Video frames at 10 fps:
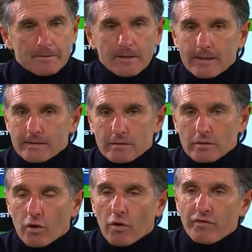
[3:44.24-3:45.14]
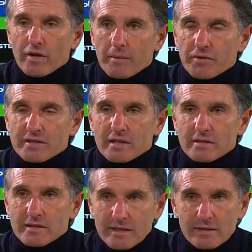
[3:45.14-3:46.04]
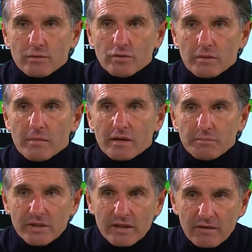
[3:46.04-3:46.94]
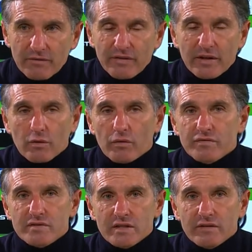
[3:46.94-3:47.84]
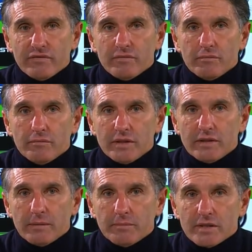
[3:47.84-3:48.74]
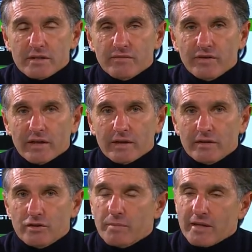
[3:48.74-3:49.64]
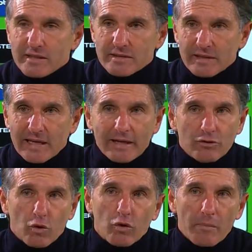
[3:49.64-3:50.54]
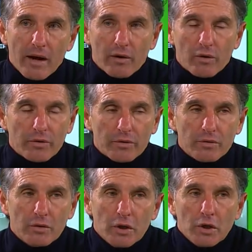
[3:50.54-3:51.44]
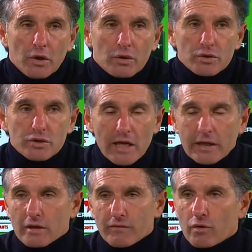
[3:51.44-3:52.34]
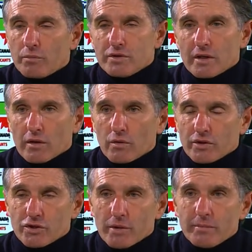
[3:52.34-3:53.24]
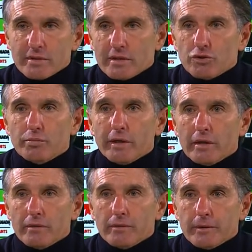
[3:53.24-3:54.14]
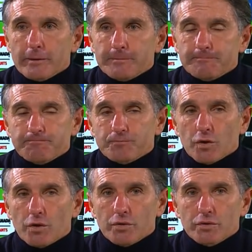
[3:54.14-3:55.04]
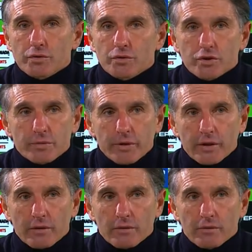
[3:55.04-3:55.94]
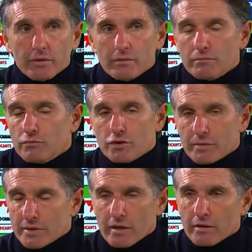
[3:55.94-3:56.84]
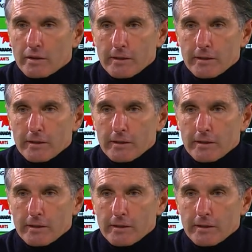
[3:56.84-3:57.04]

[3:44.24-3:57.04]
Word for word: hat äh, Hoffenheim das dann sehr, sehr gut gemacht mit ihren vielen Offensiven, mit dem, dass wir nicht mehr diesen Gegendruck machen konnten. Das zeigt dann, warum sie dann auch in der Champions League spielen. Ähm, und äh, deswegen äh, muss man sagen,